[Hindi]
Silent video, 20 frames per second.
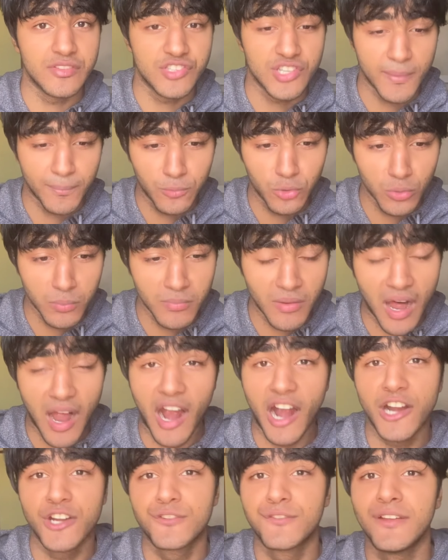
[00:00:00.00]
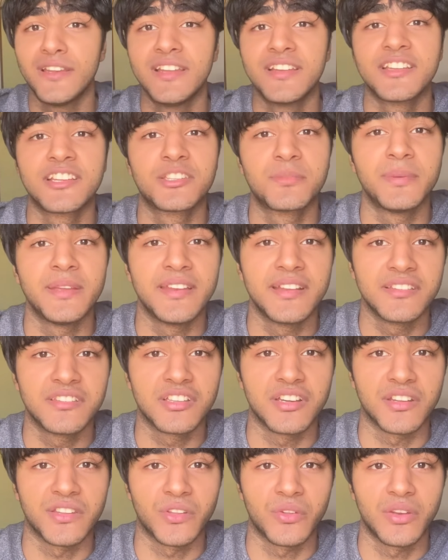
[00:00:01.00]
जब तुम हार्श फेलियर एक्सपीरियंस
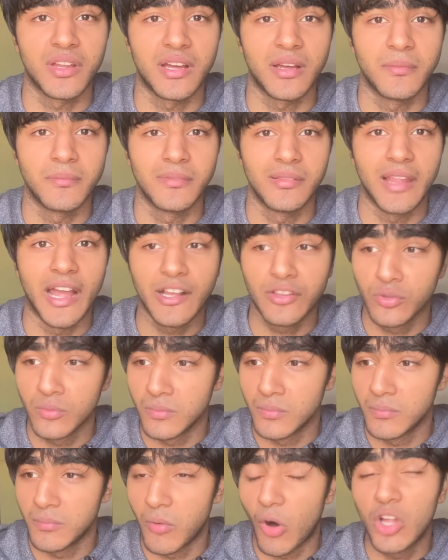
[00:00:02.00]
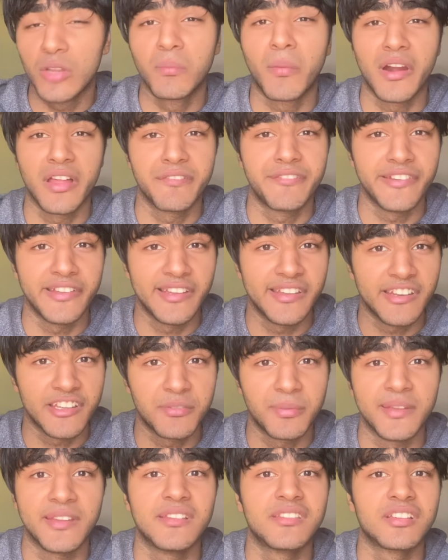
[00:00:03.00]
करते हो ना लाइक like तुम बहुत बड़ा फेलियर
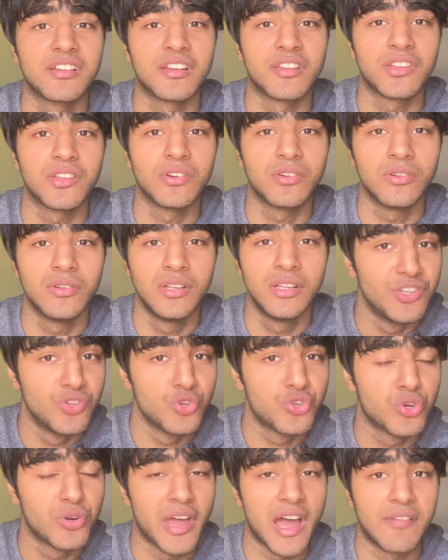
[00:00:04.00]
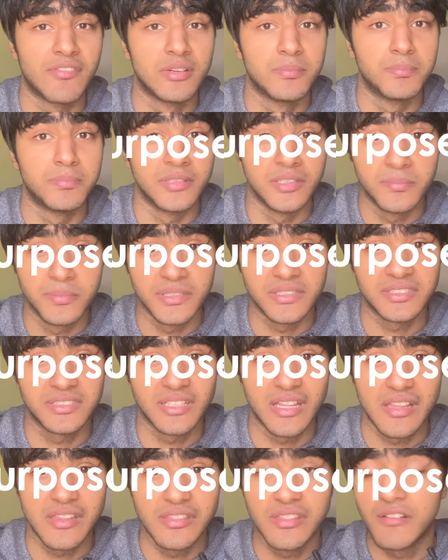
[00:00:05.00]
एक्सपीरियंस करते हो यू शुड हैव अ
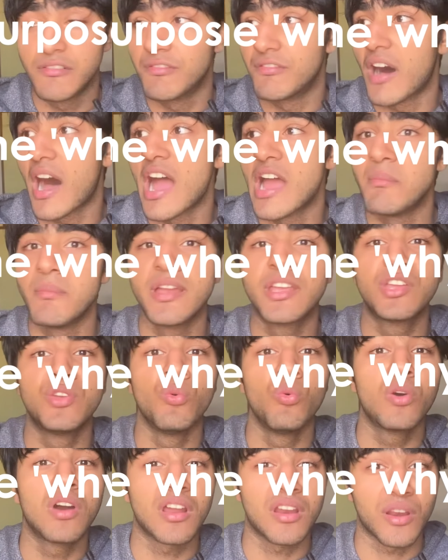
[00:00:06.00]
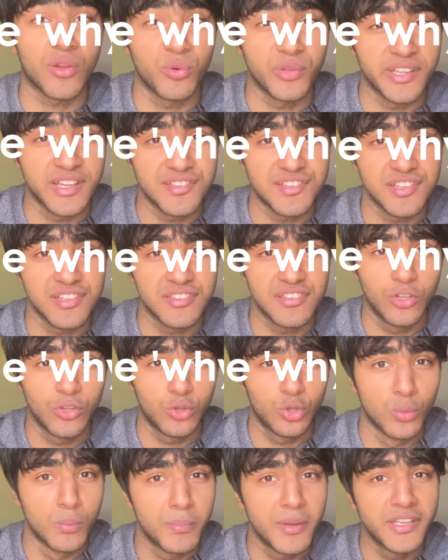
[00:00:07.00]
पर्पस द वाई मैं क्यों कर रहा हूँ ये चीज
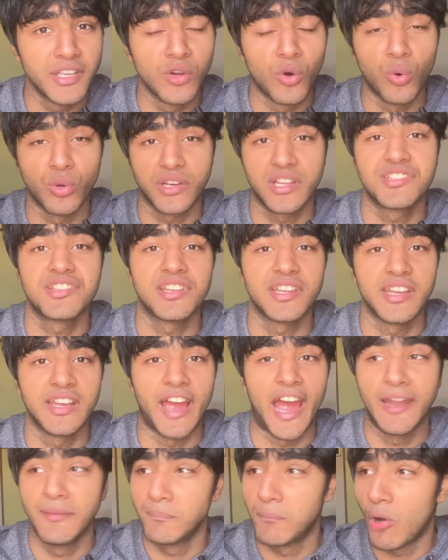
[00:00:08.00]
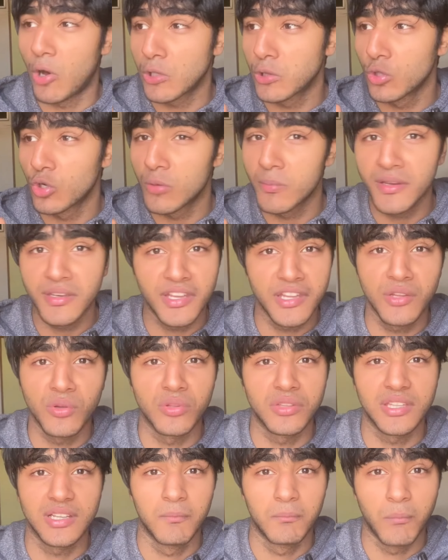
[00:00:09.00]
तुम पे ये होना चाहिए एंड बहुत लोगों पे नहीं
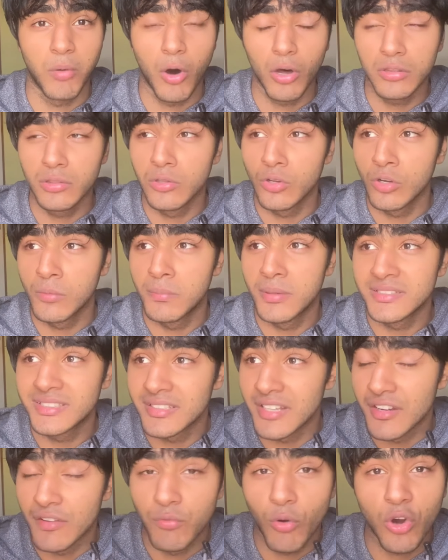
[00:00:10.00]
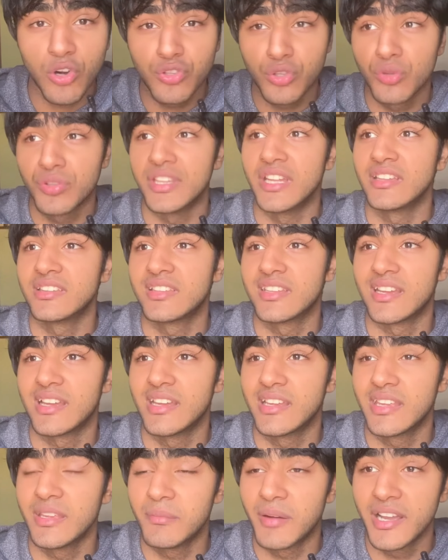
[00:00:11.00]
होता बहुत लोग बस रिवॉर्ड्स को देखते
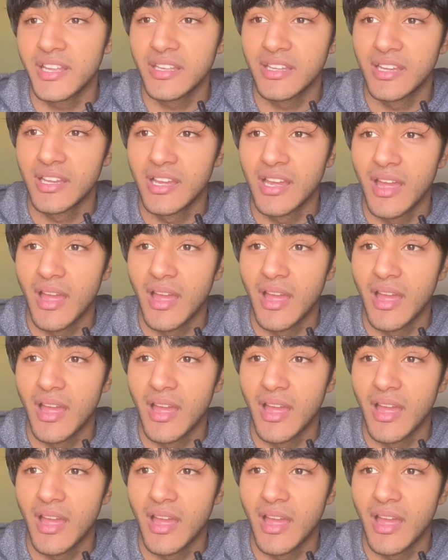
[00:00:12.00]
हैं कि भाई